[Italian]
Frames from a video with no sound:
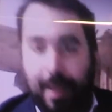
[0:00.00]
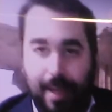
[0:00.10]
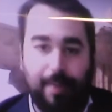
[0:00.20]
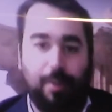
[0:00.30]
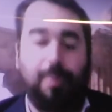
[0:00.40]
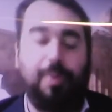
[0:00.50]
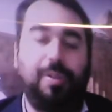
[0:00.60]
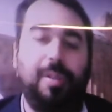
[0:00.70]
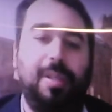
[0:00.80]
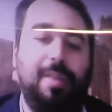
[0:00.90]
lato
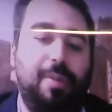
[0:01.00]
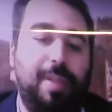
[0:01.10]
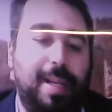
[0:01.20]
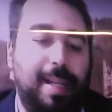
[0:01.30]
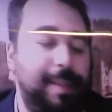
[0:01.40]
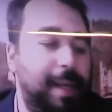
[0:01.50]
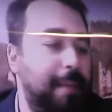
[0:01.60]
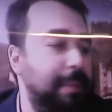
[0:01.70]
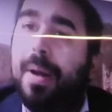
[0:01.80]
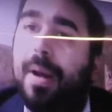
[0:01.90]
positivo e di rialzarlo.
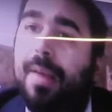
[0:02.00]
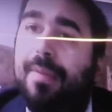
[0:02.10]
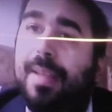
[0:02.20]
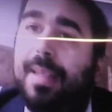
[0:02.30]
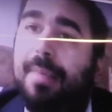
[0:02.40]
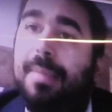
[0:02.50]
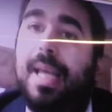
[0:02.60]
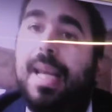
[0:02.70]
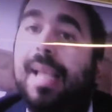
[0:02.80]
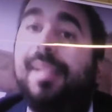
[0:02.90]
Però la vita mi
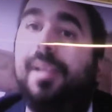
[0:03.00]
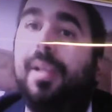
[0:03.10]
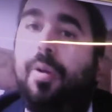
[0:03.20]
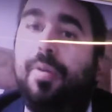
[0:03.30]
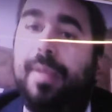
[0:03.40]
dà la seconda